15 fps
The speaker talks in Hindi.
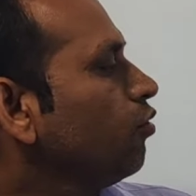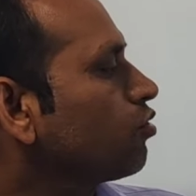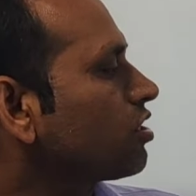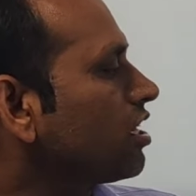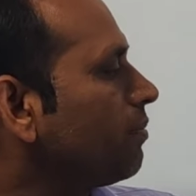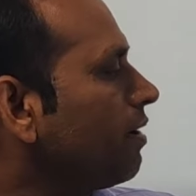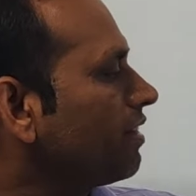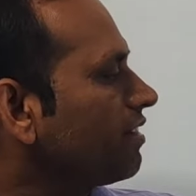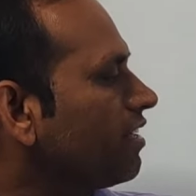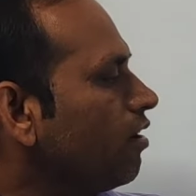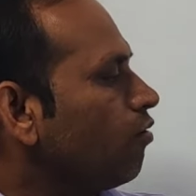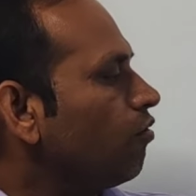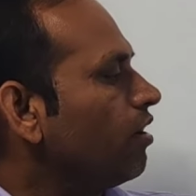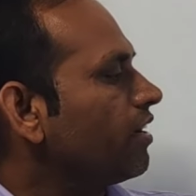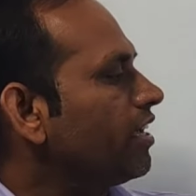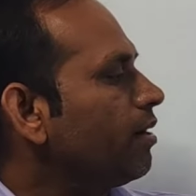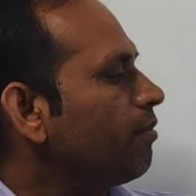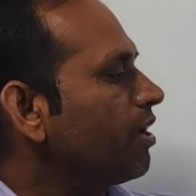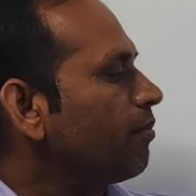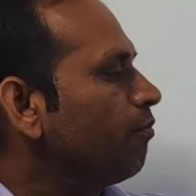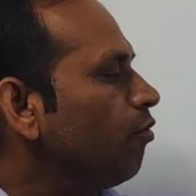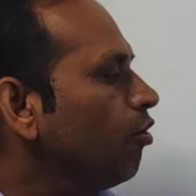उसके बाद क्या होगा कि
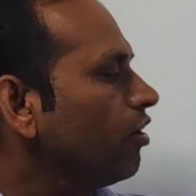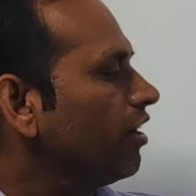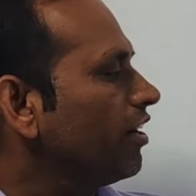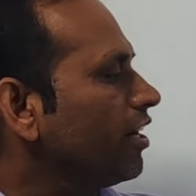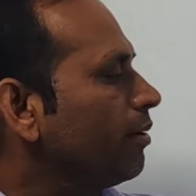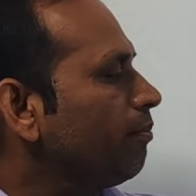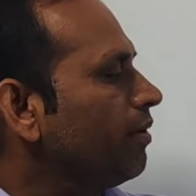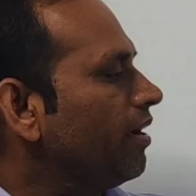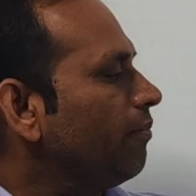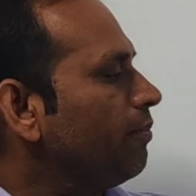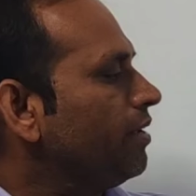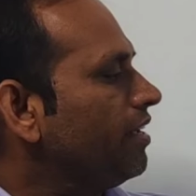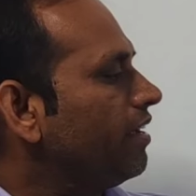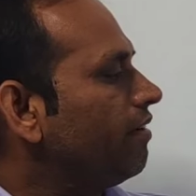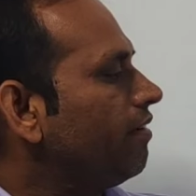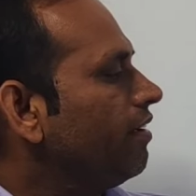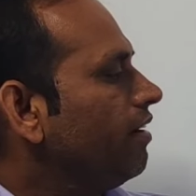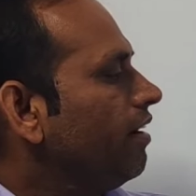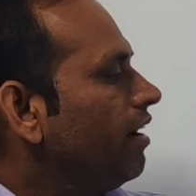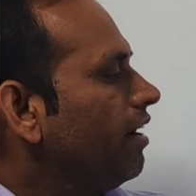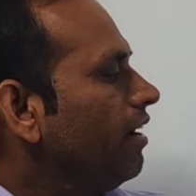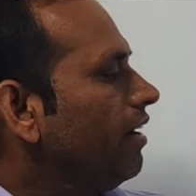हमारे बॉयलर ड्रम में अभी ये
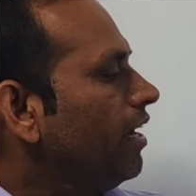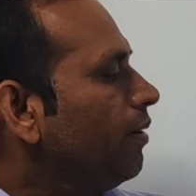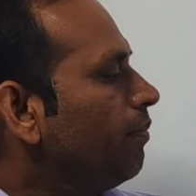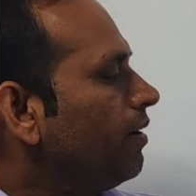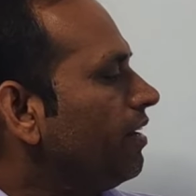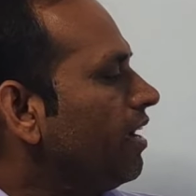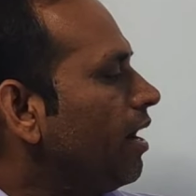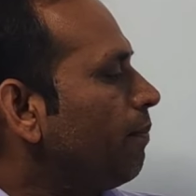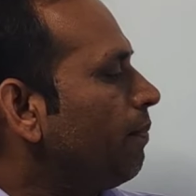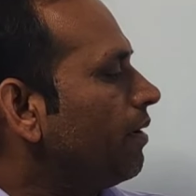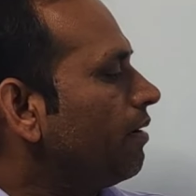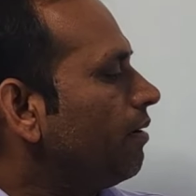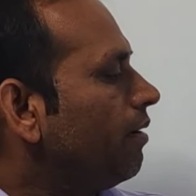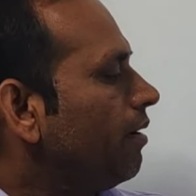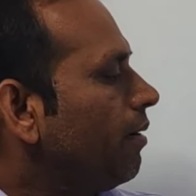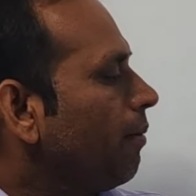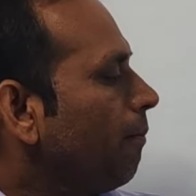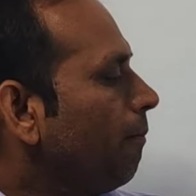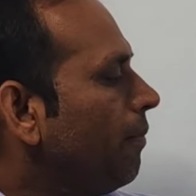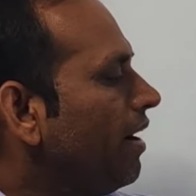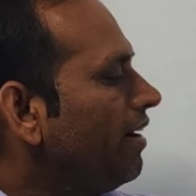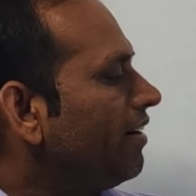लेवल यहाँ पर
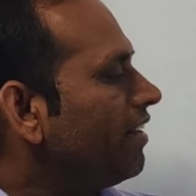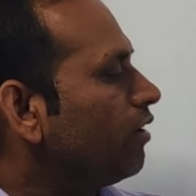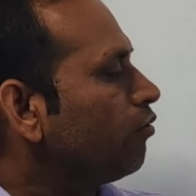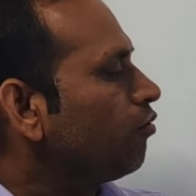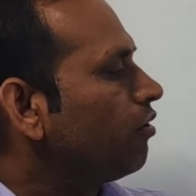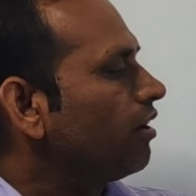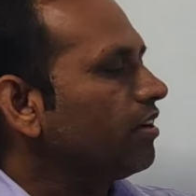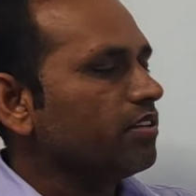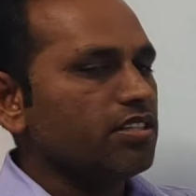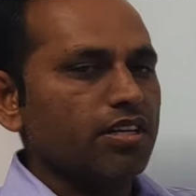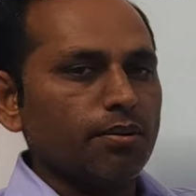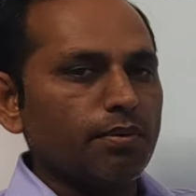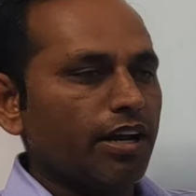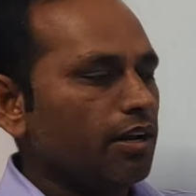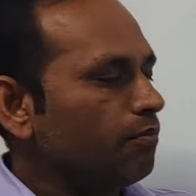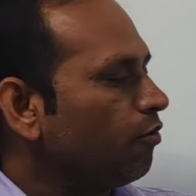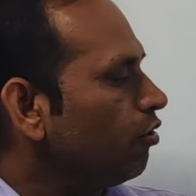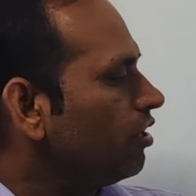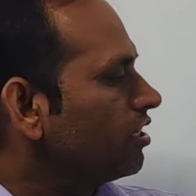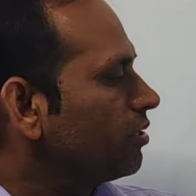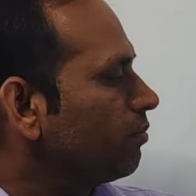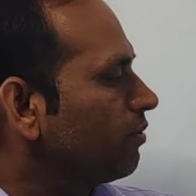मेंटेन होगा हमारा
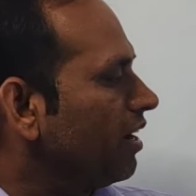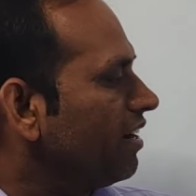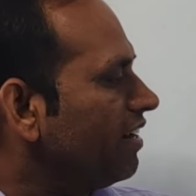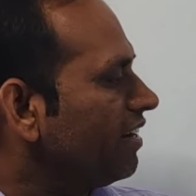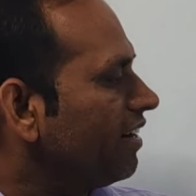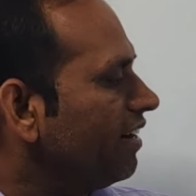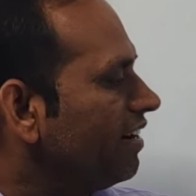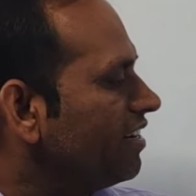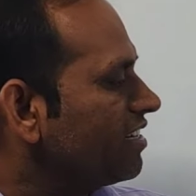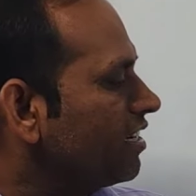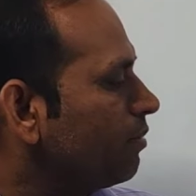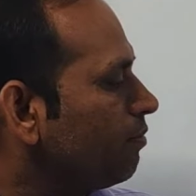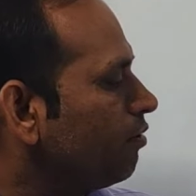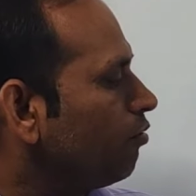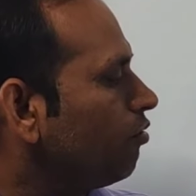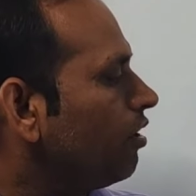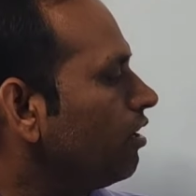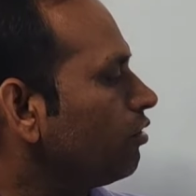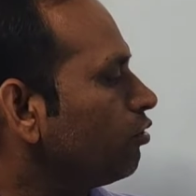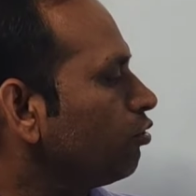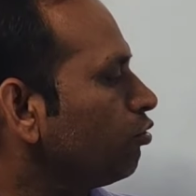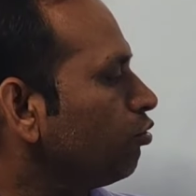बॉयलर जब रनिंग कंडीशन में
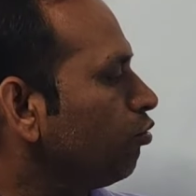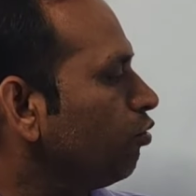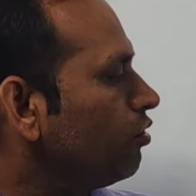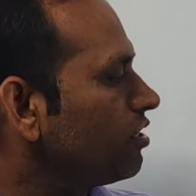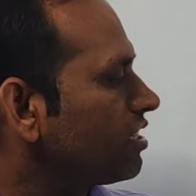होगा तो